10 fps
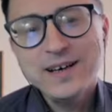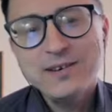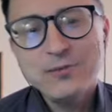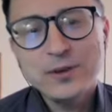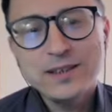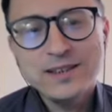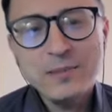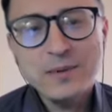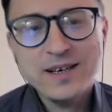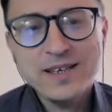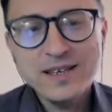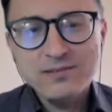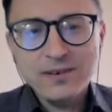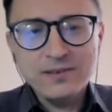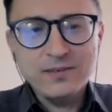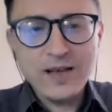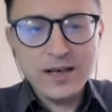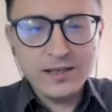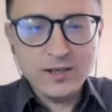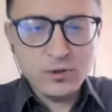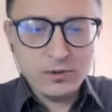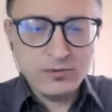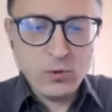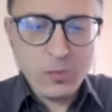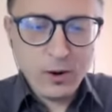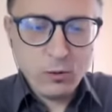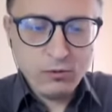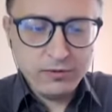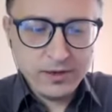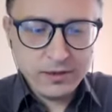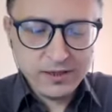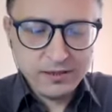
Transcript: Да. Вот, там красиво вы как-то еще упаковываете,